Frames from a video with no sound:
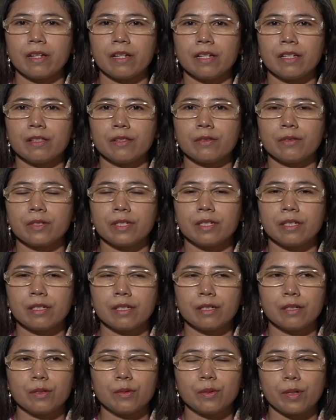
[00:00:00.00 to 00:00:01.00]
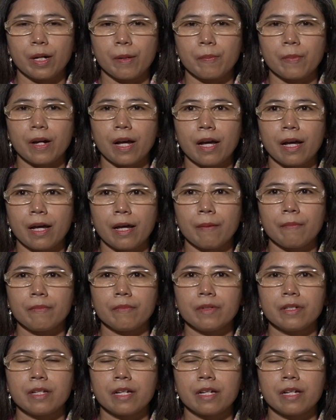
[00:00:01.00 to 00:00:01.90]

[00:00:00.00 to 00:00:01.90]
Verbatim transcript: itu di UMKM.